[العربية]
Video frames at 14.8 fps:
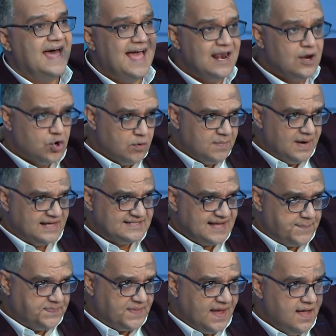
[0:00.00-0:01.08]
قال جمله
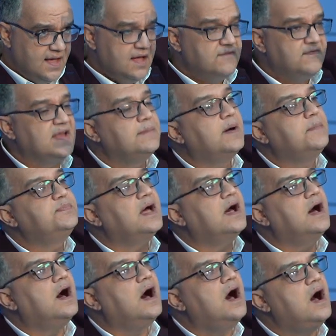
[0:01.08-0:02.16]
ثابته فانا ببدا
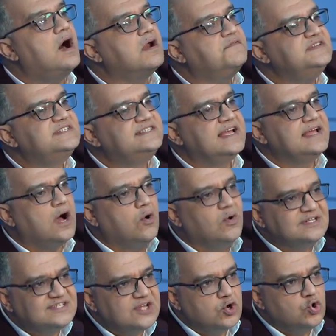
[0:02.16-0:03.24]
اعرف ازاي
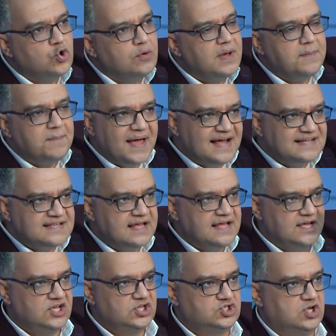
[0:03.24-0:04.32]
اوصل الجمل بهذا
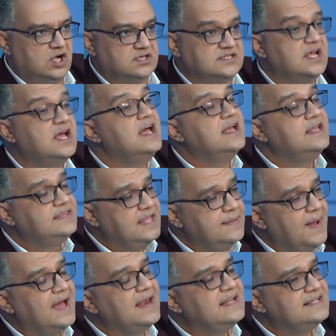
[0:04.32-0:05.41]
الشخص تبعا